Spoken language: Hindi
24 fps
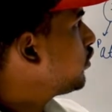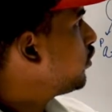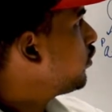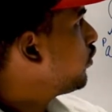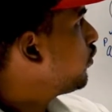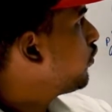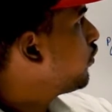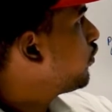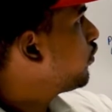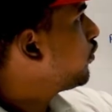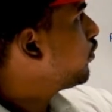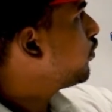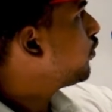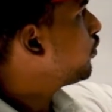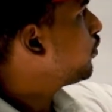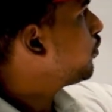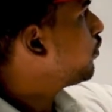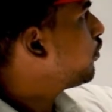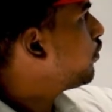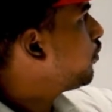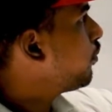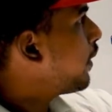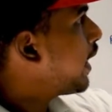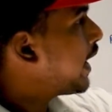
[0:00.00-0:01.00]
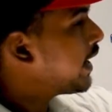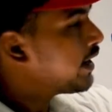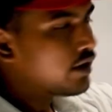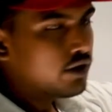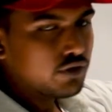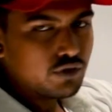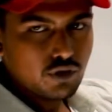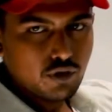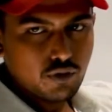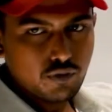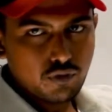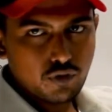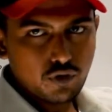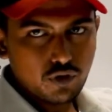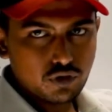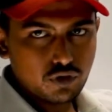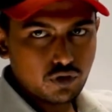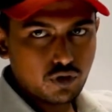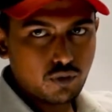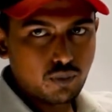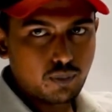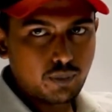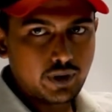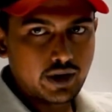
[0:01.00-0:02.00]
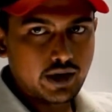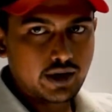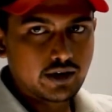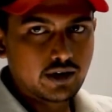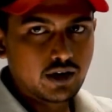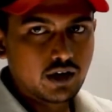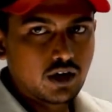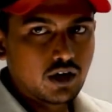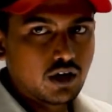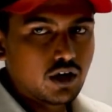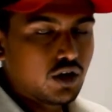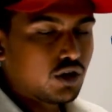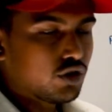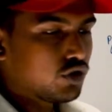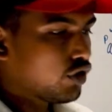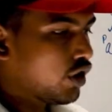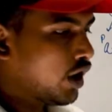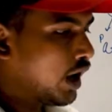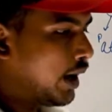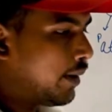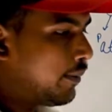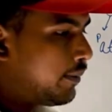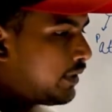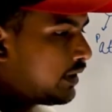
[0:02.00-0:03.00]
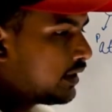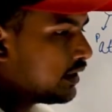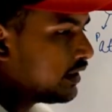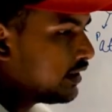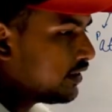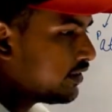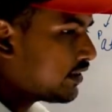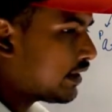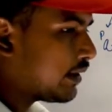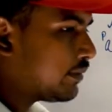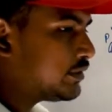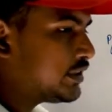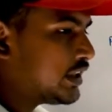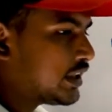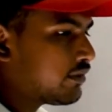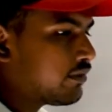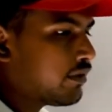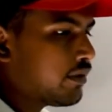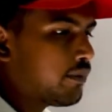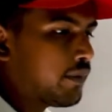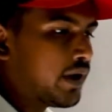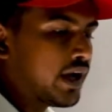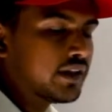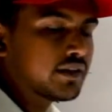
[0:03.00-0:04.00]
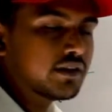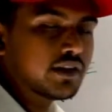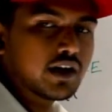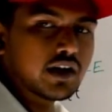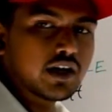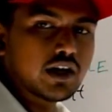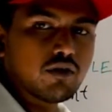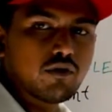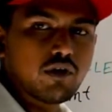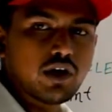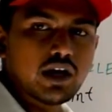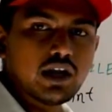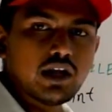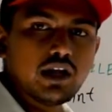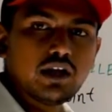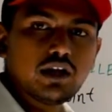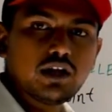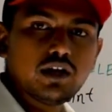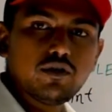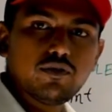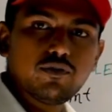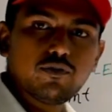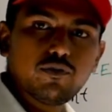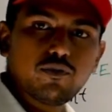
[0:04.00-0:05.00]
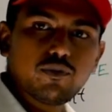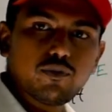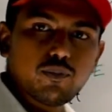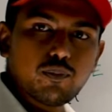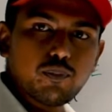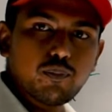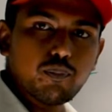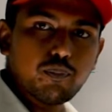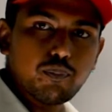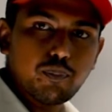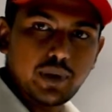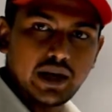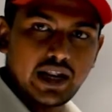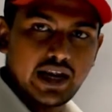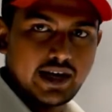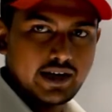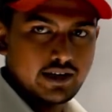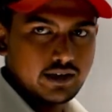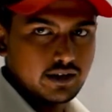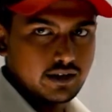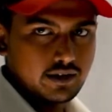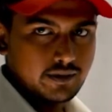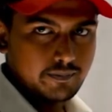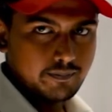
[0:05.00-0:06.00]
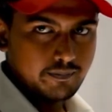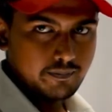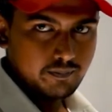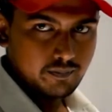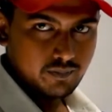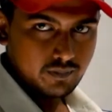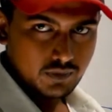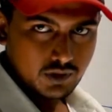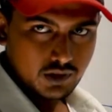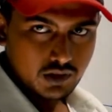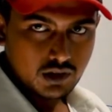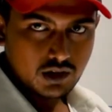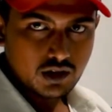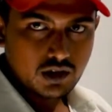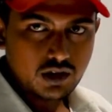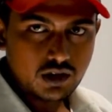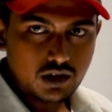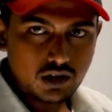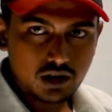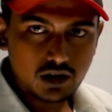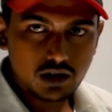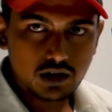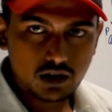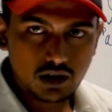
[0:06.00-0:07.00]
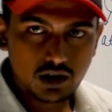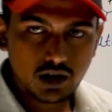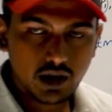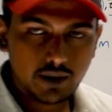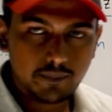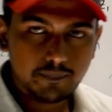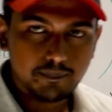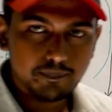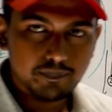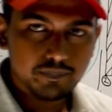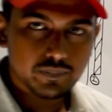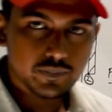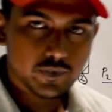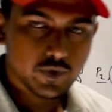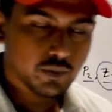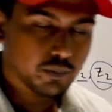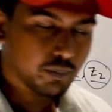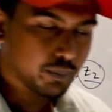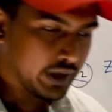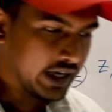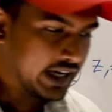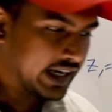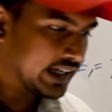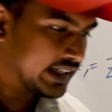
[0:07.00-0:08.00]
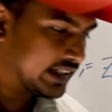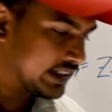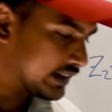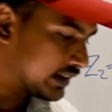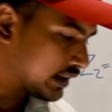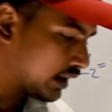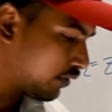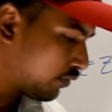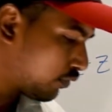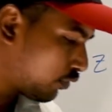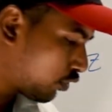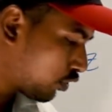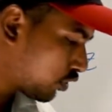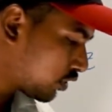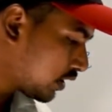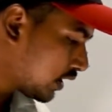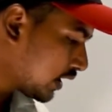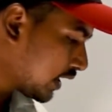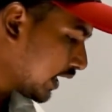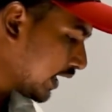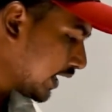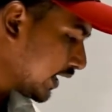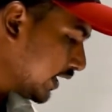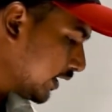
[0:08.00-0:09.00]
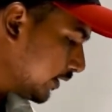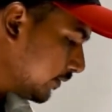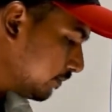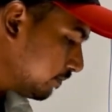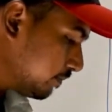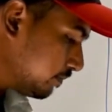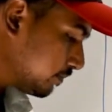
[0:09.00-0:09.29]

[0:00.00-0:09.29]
टू माइनस ऑफ फोर्स ऑफ प्लेट तो हम इस सब्जेक्ट में बात करने वाले हैं कि प्लेट ना प्लेट कितना फोर्स लगाएगा